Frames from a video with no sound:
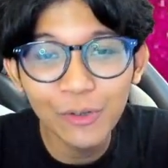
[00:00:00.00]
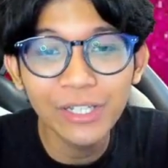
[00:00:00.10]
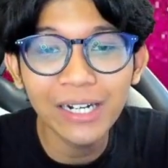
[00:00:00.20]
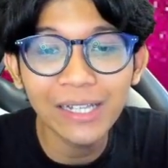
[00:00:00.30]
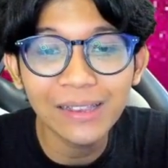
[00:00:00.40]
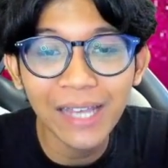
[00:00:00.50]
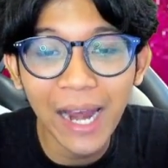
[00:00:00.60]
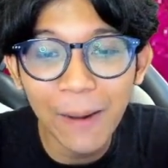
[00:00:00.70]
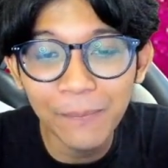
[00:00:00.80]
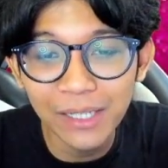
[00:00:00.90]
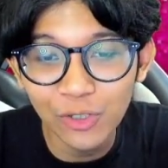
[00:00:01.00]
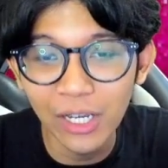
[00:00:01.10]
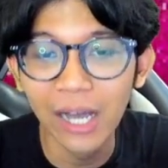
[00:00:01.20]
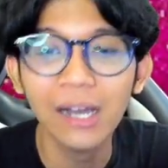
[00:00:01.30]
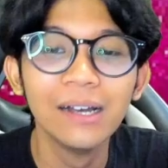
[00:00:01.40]
gue nyari TM itu
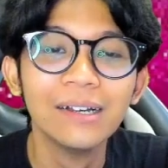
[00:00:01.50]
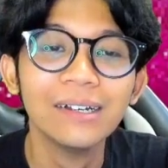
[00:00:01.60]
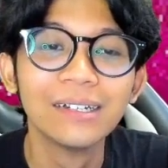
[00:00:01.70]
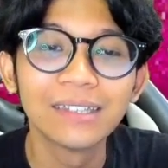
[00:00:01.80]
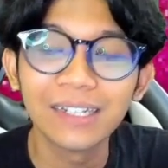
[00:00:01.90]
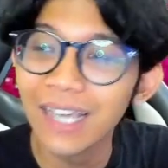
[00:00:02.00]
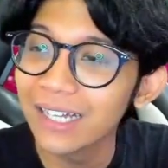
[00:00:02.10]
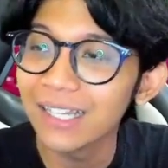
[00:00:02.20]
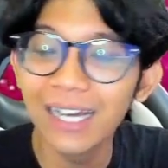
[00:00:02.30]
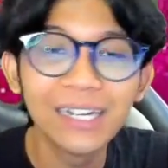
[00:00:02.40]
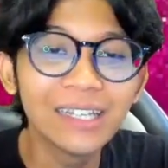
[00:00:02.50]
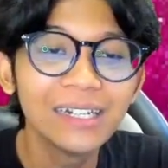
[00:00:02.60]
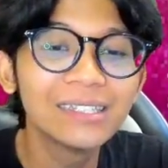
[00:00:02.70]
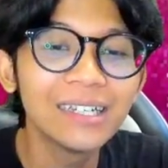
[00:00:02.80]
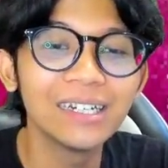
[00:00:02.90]
ya. Ternyata adanya
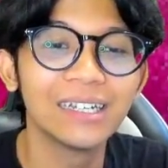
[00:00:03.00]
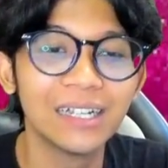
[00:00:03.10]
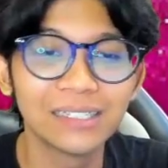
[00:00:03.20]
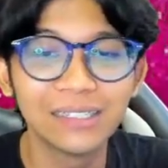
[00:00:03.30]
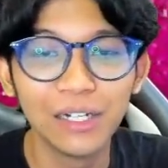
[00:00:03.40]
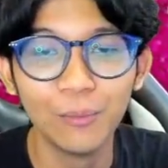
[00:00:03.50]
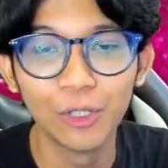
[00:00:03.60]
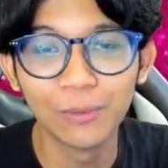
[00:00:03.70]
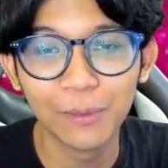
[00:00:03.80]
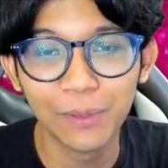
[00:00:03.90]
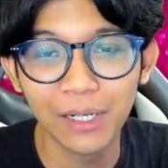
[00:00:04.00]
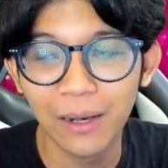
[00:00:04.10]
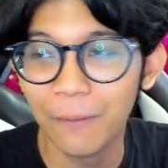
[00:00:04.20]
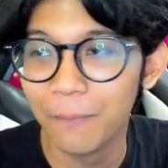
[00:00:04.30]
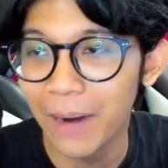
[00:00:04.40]
di sini guys. Jadi buat teman-teman
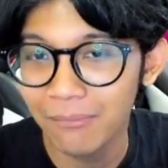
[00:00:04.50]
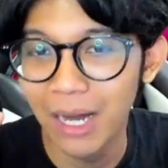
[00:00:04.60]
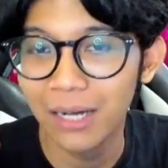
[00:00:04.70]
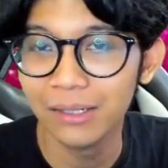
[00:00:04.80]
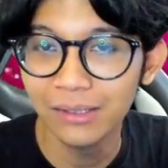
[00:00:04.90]
yang main bareng,